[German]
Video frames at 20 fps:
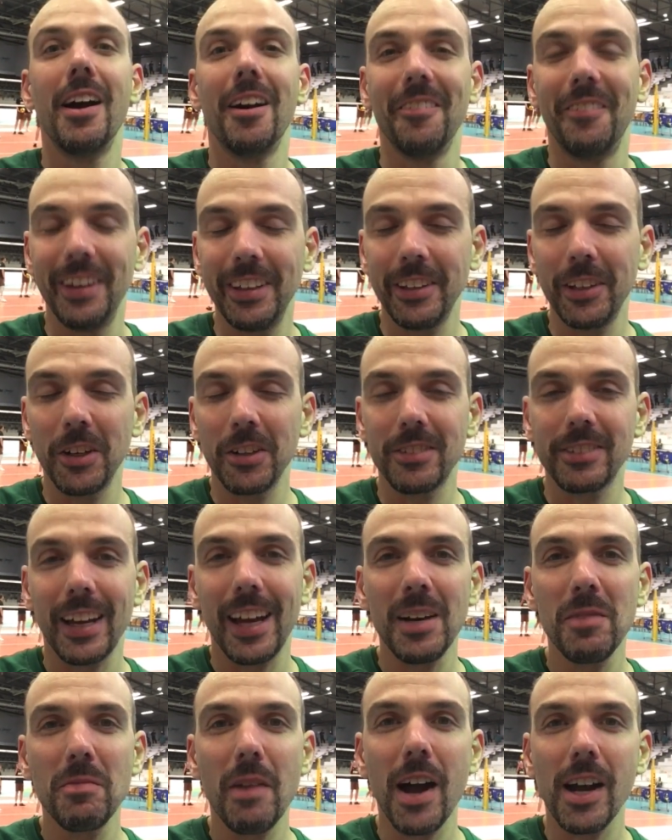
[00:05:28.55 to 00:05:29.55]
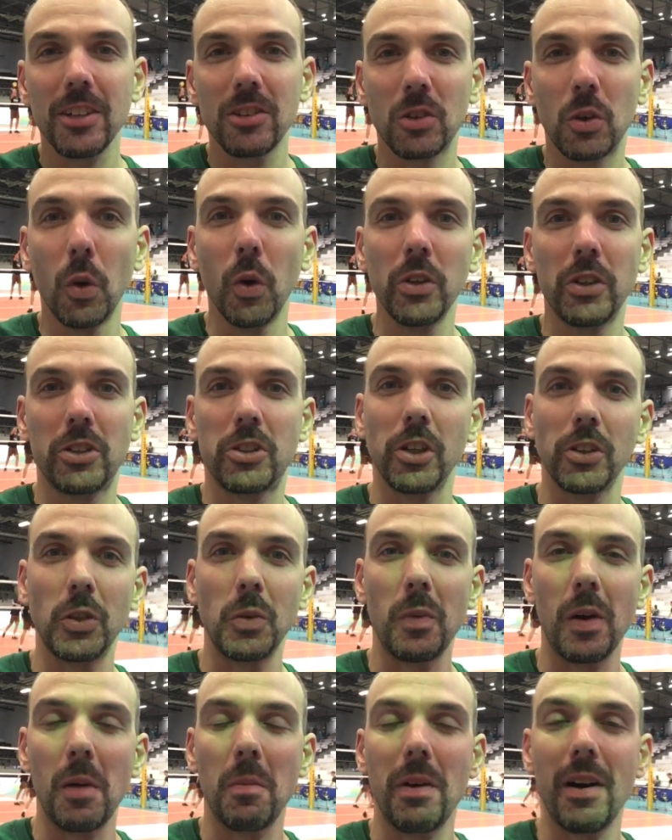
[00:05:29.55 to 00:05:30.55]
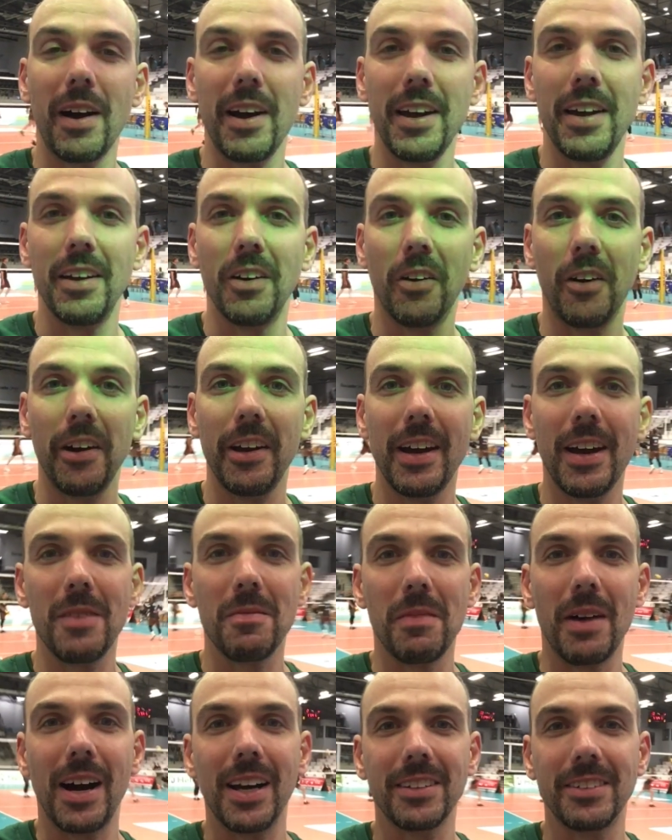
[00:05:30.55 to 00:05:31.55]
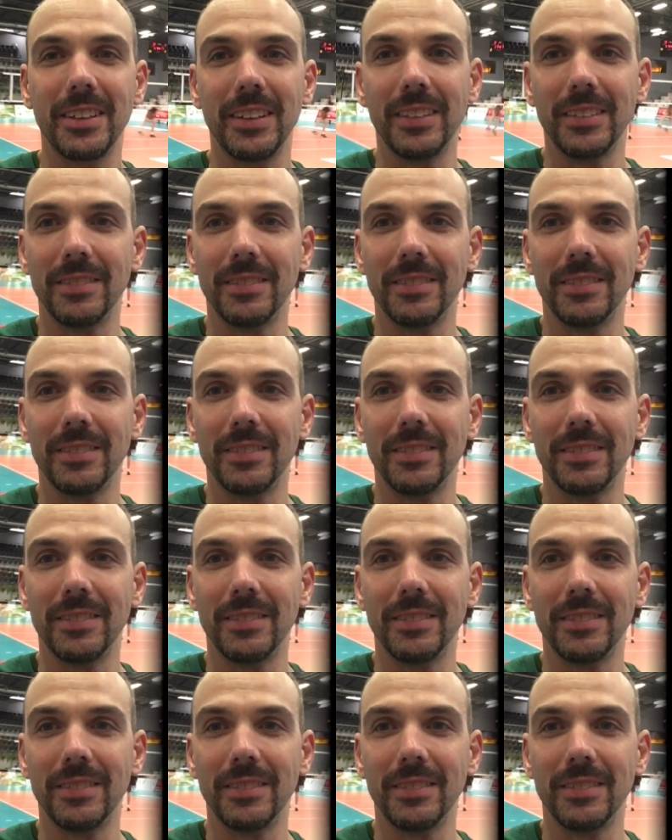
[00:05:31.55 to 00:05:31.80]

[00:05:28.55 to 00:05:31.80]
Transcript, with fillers: Wir sehen uns dann, macht's gut, tschüss und bye bye, euer Martin.